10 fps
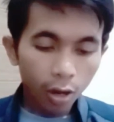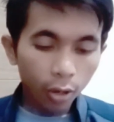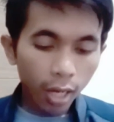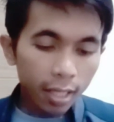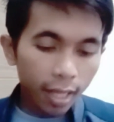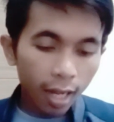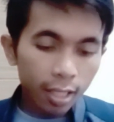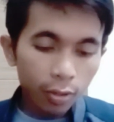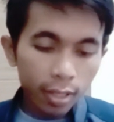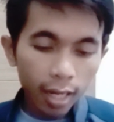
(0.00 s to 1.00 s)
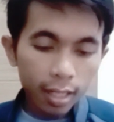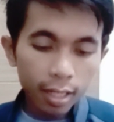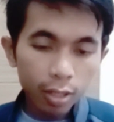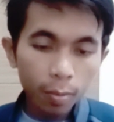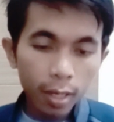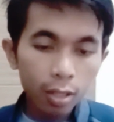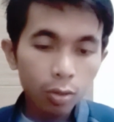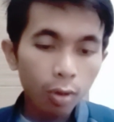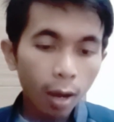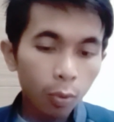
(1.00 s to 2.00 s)
Oke kita lanjutkan ke nomor
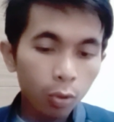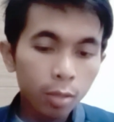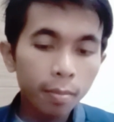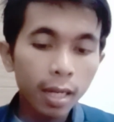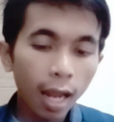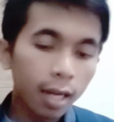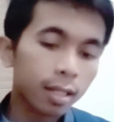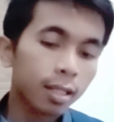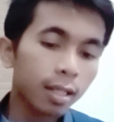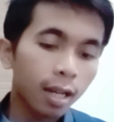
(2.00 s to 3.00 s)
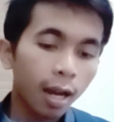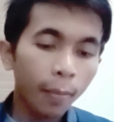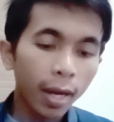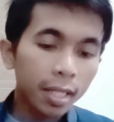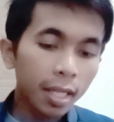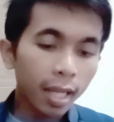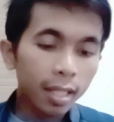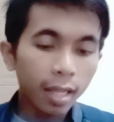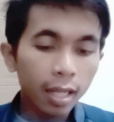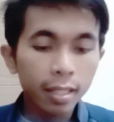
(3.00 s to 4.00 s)
29 Mari
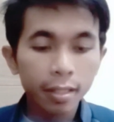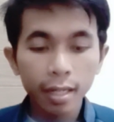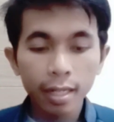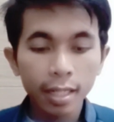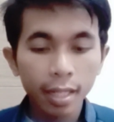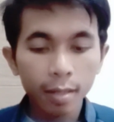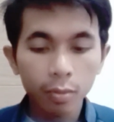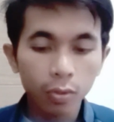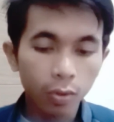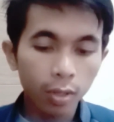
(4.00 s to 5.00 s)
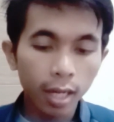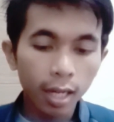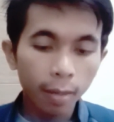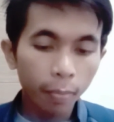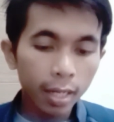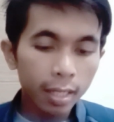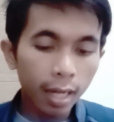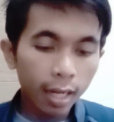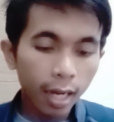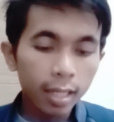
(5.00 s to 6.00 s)
kita tes kecerdasanmu, oke?
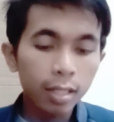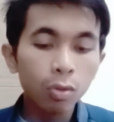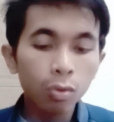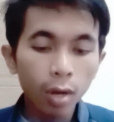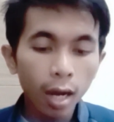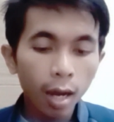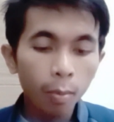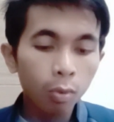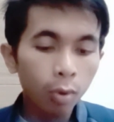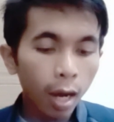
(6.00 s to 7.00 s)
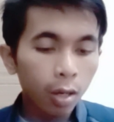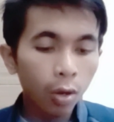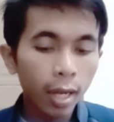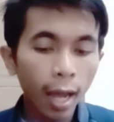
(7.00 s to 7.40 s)
Pindahkan dua buah korek